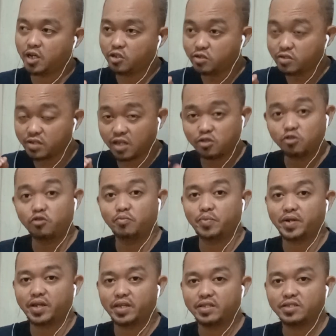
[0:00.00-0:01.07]
ganun nandoon
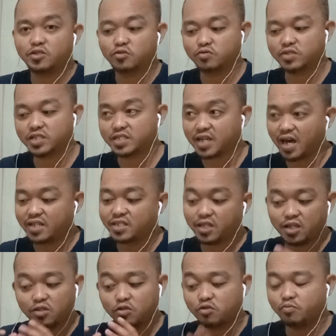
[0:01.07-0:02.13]
pa rin. Yung
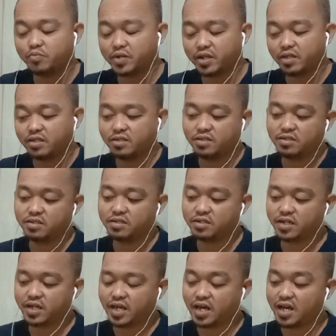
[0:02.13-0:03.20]
diskarte nandoon pa rin.
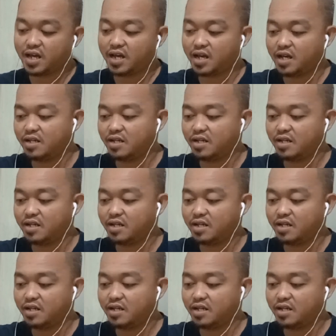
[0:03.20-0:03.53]
Kaya